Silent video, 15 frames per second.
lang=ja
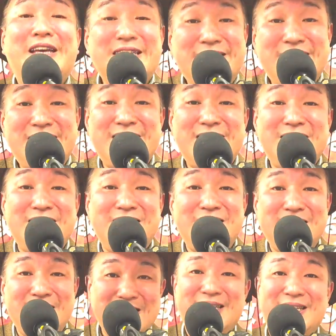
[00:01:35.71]
必
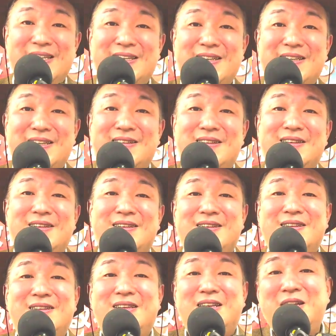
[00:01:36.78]
死に
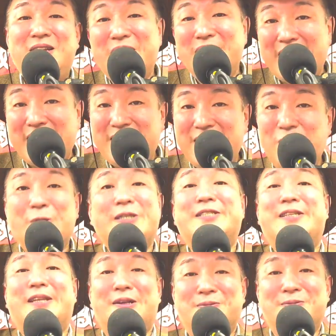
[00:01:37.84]
今だけを
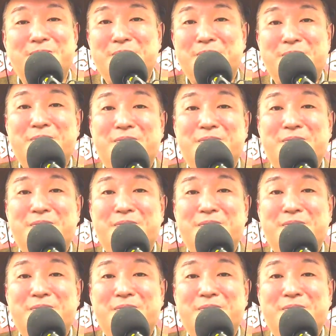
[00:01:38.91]
生きてる